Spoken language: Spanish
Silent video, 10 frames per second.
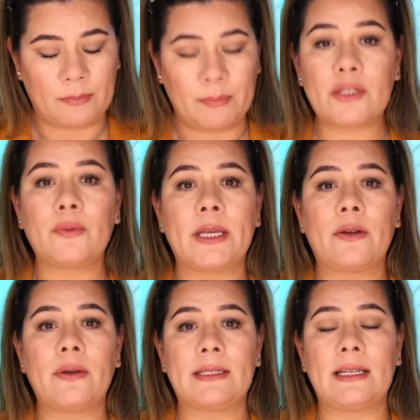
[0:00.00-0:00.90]
pues
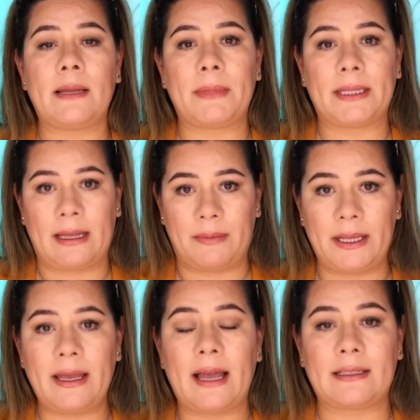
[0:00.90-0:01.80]
tuvieron este
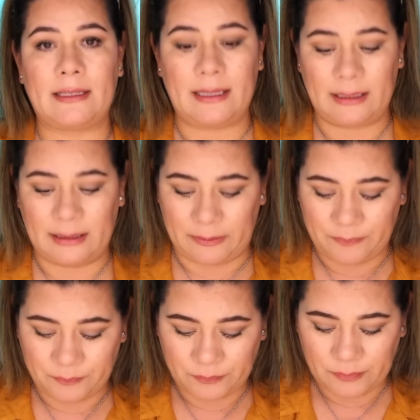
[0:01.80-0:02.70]
lamentable accidente.
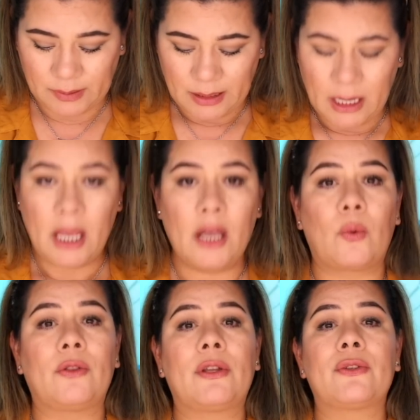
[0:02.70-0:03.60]

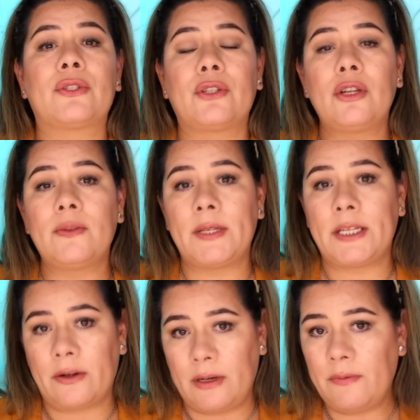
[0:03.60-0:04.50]
Cuando nosotros nos
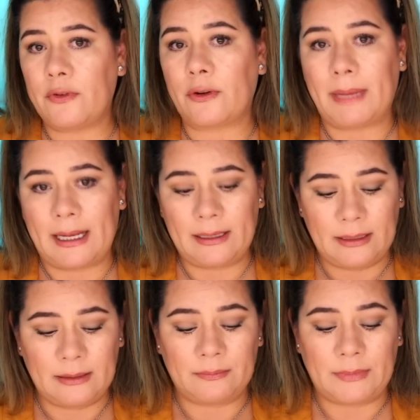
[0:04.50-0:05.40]
vinieron a informar
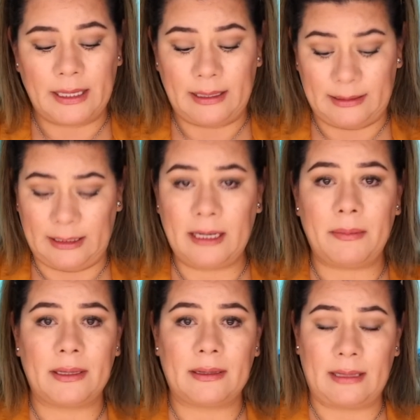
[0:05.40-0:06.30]
de este,
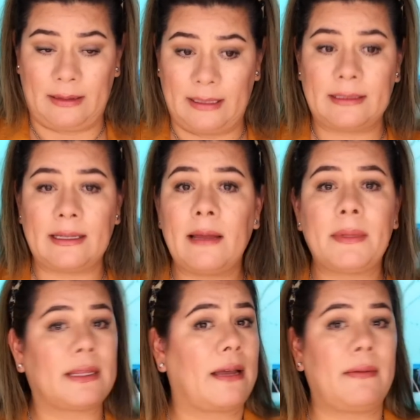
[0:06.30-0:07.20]
de este
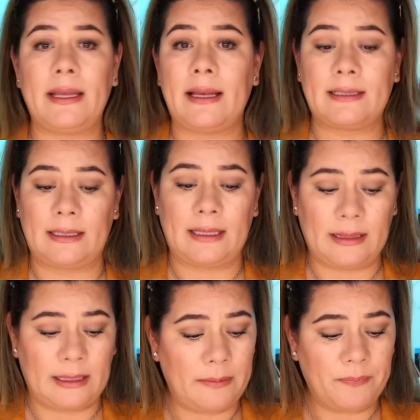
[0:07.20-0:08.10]
lamentable
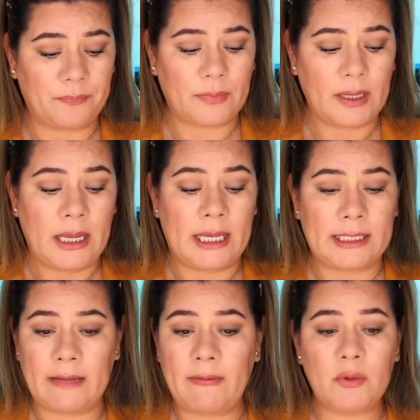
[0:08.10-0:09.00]
accidente,
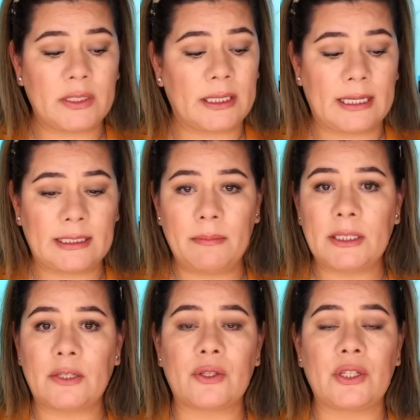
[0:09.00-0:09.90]
estábamos en casa
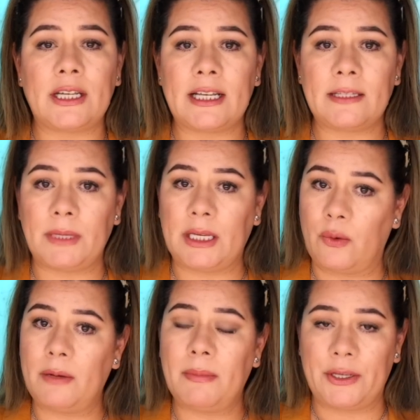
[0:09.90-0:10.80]
mis dos hijas, mi
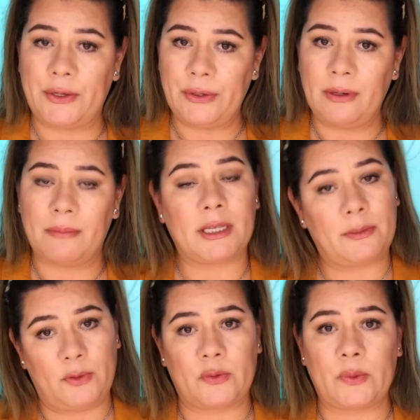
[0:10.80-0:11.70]
hijo el mayor, mi
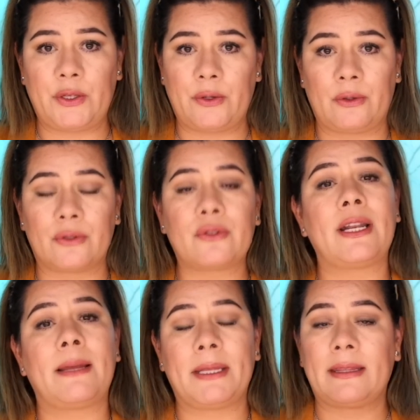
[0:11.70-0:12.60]
esposo y yo,
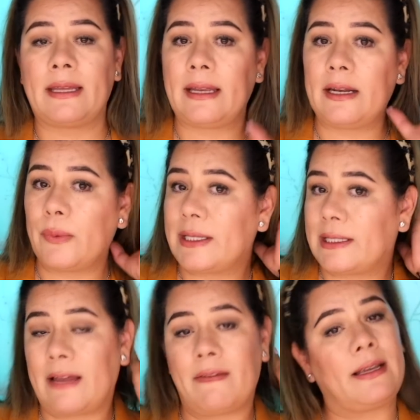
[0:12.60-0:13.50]
solamente él no
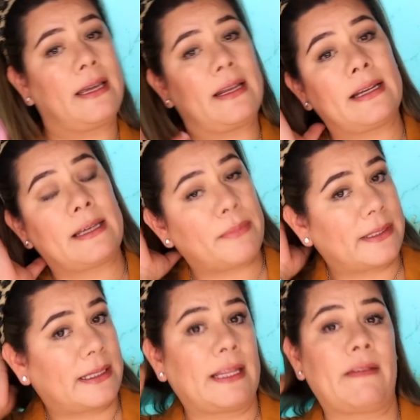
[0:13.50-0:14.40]
estaba, que era el que
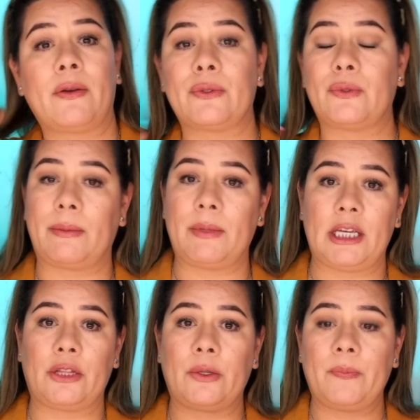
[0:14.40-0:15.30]
pues andaba con su
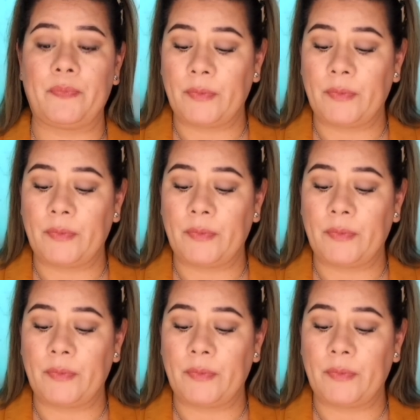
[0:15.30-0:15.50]
amiguito.